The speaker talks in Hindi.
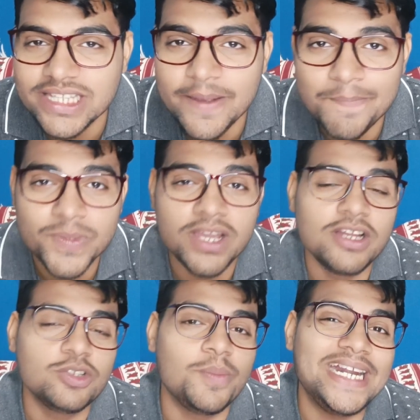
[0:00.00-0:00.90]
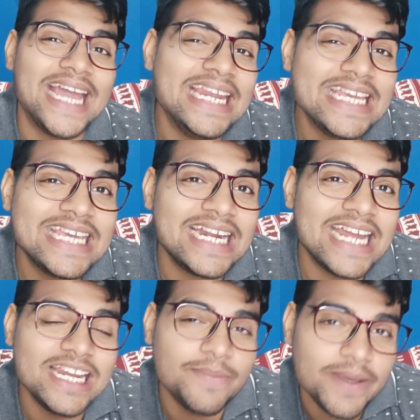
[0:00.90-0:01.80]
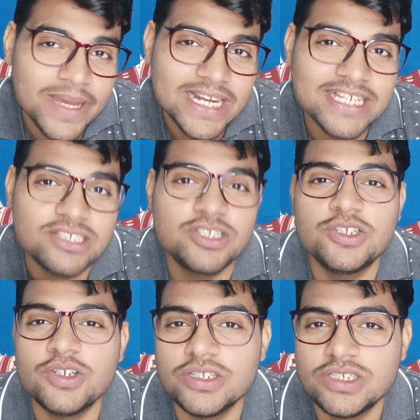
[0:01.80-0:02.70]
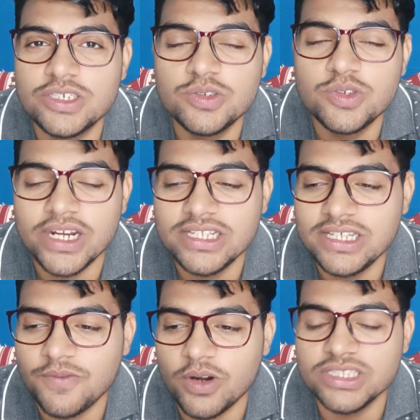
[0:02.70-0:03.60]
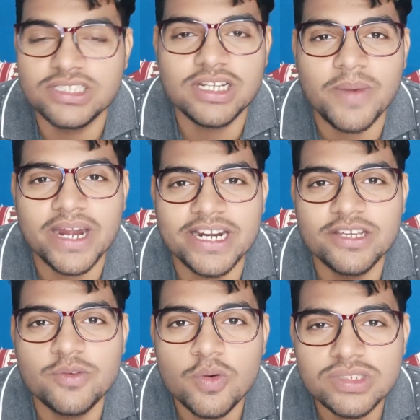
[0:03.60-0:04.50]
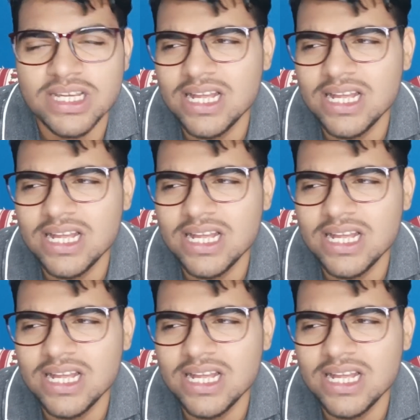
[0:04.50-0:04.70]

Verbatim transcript: थे तो मैं दिल्ली गया दिल्ली में मैंने इंस्टीट्यूट ज्वाइन किया फॉर डिजिटल मार्केटिंग कोर्स